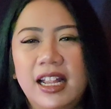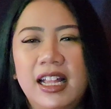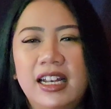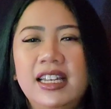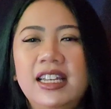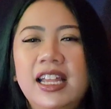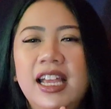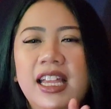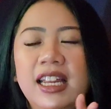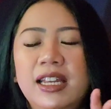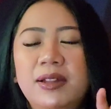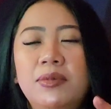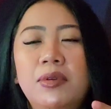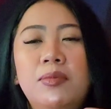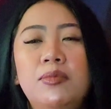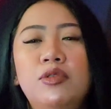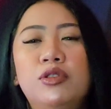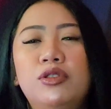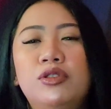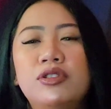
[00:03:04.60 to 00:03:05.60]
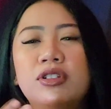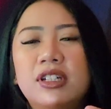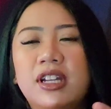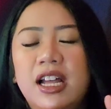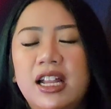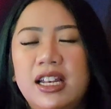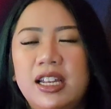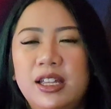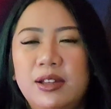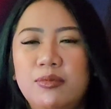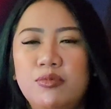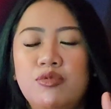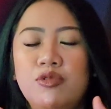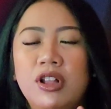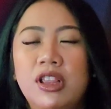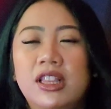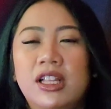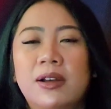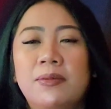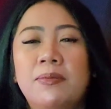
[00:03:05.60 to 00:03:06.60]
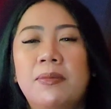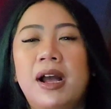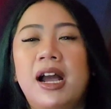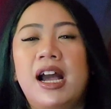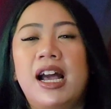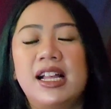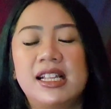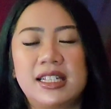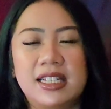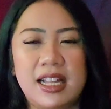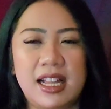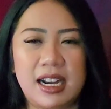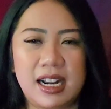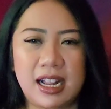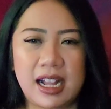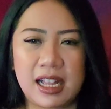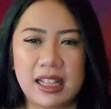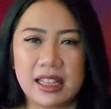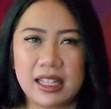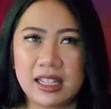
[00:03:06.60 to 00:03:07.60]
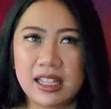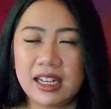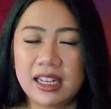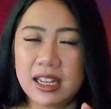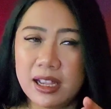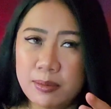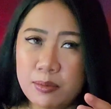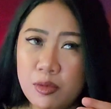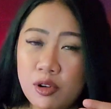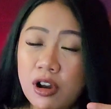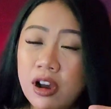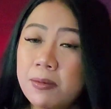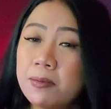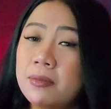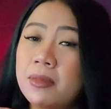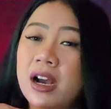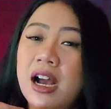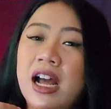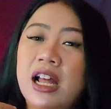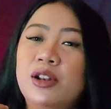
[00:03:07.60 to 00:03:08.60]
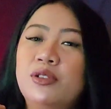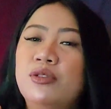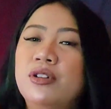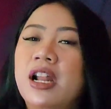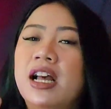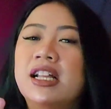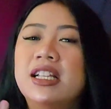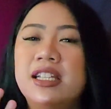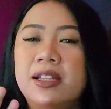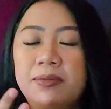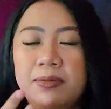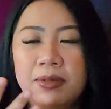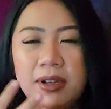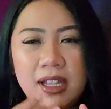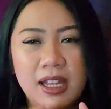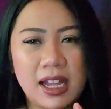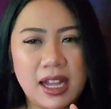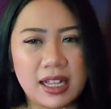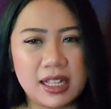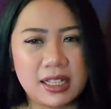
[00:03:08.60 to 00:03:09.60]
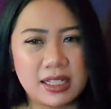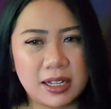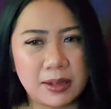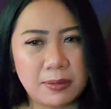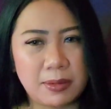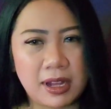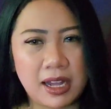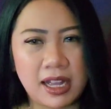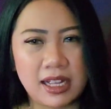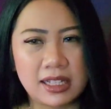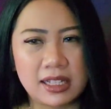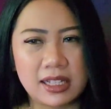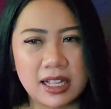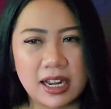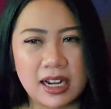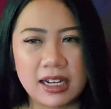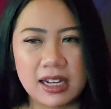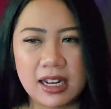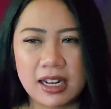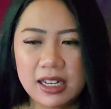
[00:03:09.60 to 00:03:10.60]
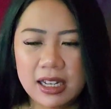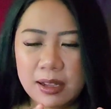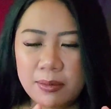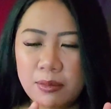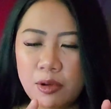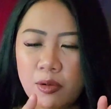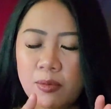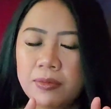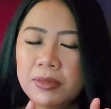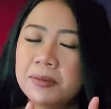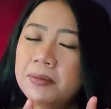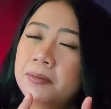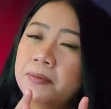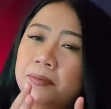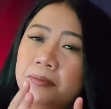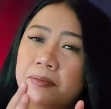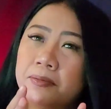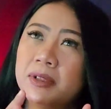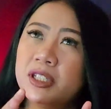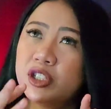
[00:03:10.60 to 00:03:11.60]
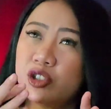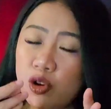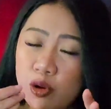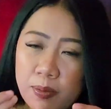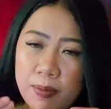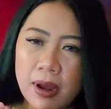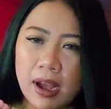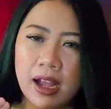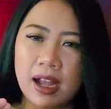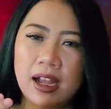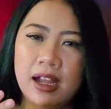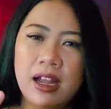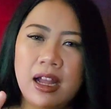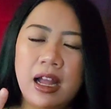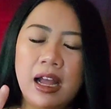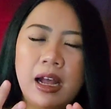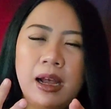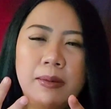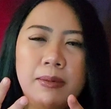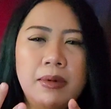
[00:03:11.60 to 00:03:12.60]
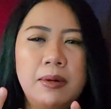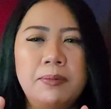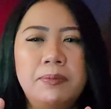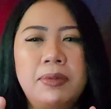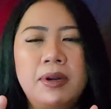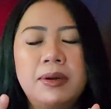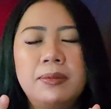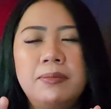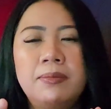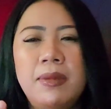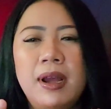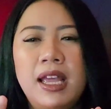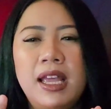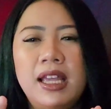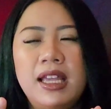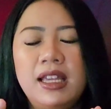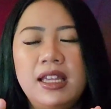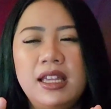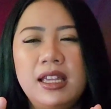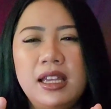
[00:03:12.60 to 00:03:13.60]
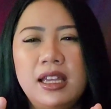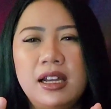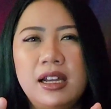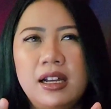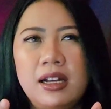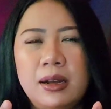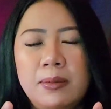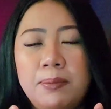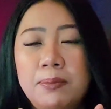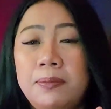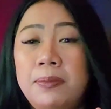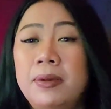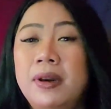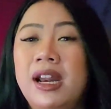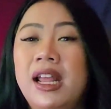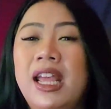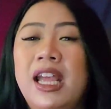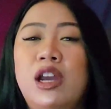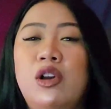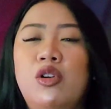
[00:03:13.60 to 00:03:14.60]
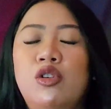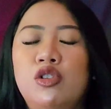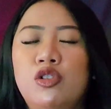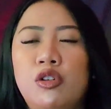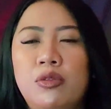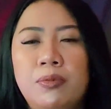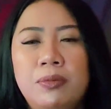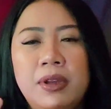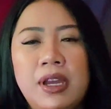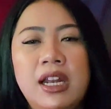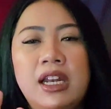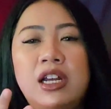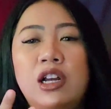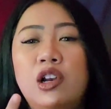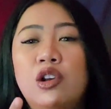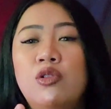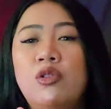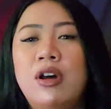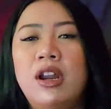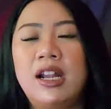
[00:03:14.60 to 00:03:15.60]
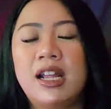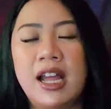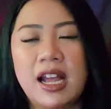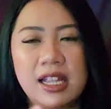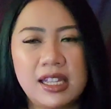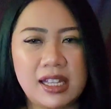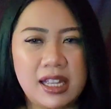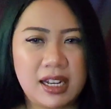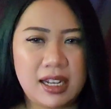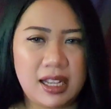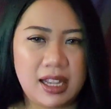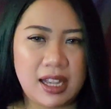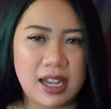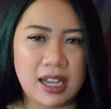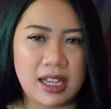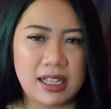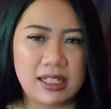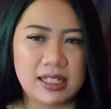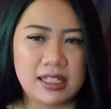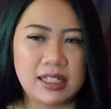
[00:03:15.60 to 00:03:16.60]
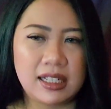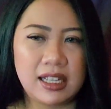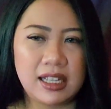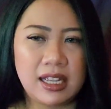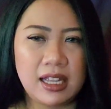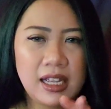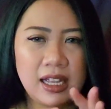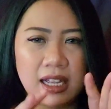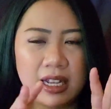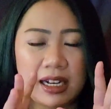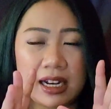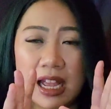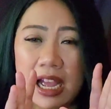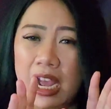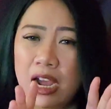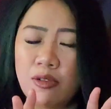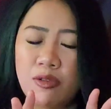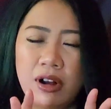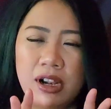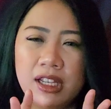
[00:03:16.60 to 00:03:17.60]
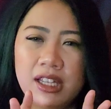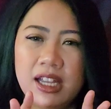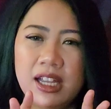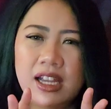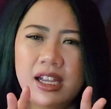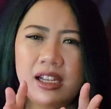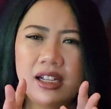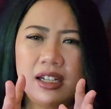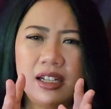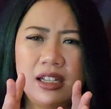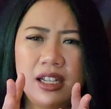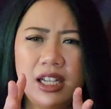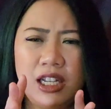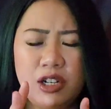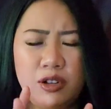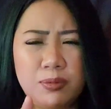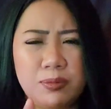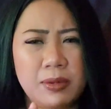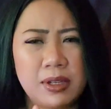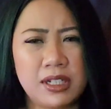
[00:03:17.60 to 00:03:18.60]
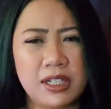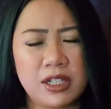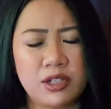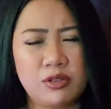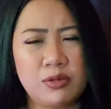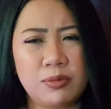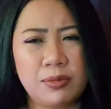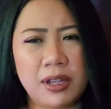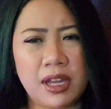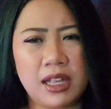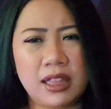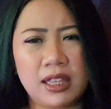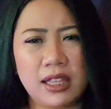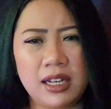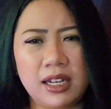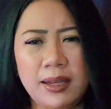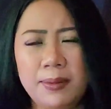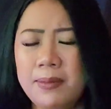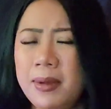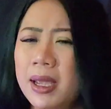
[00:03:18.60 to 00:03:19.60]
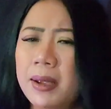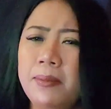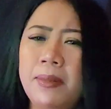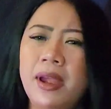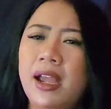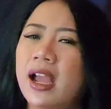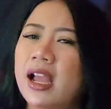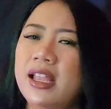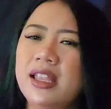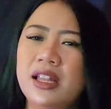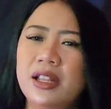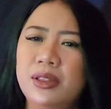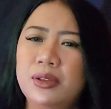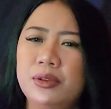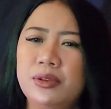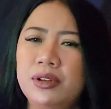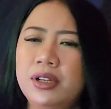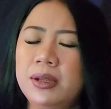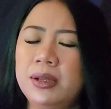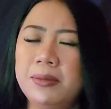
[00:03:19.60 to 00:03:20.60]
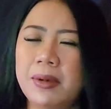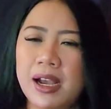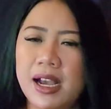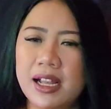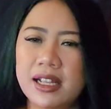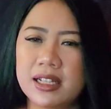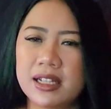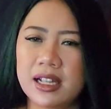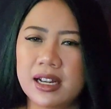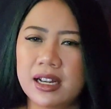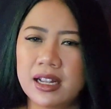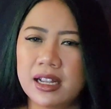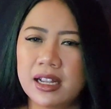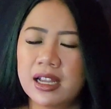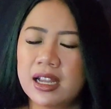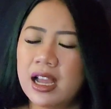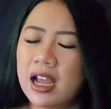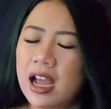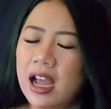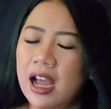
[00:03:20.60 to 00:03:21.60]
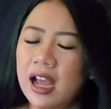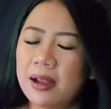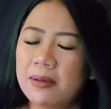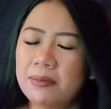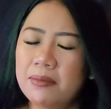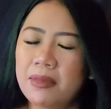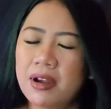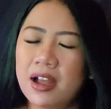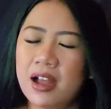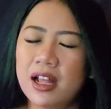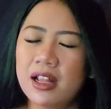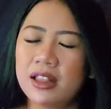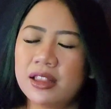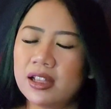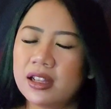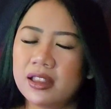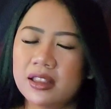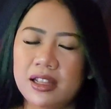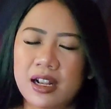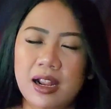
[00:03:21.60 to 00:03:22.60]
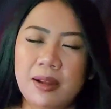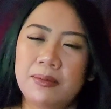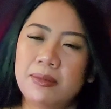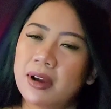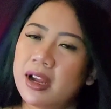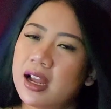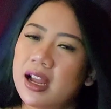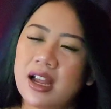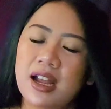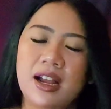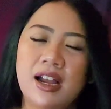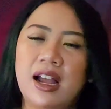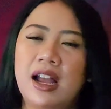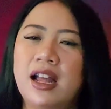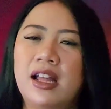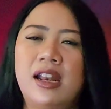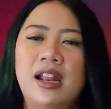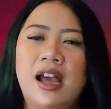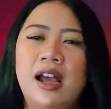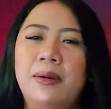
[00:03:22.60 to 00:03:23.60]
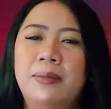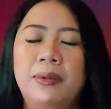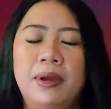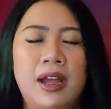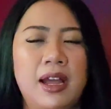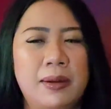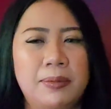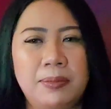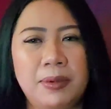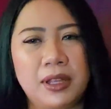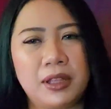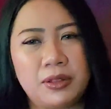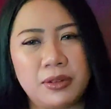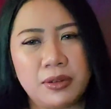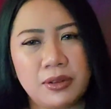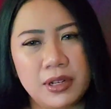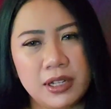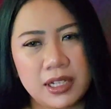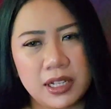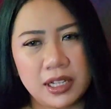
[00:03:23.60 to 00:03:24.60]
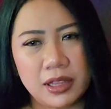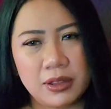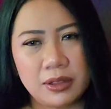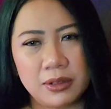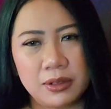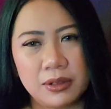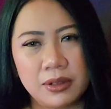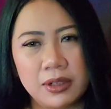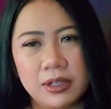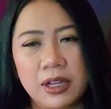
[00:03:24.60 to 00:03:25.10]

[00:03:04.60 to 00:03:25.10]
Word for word: Nah dia ini memutuskan nih buat ke Makassar, katanya dia mau mengadu nasib nih guys ke Makassar dan dia mau mencoba memperbaiki uh, perekonomian keluarganya nih guys. Nah awalnya hidupnya si Sumiati ini baik-baik aja tuh di Makassar, aman, tentram nggak, nggak ada apa-apa tuh di situ.